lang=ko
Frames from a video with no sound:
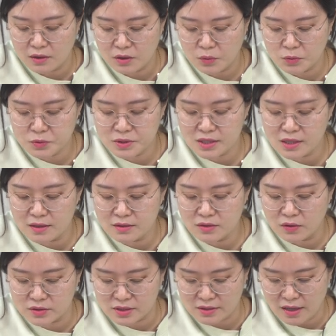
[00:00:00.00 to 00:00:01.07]
혼자 사는
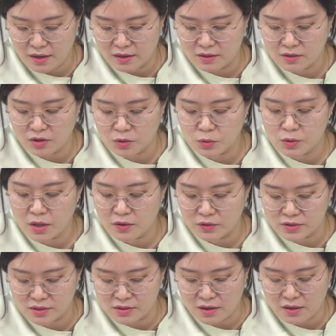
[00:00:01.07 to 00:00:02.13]
것이나 결혼한
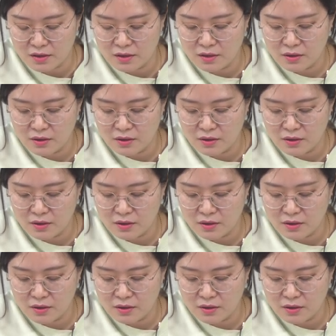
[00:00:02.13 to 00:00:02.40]
것이나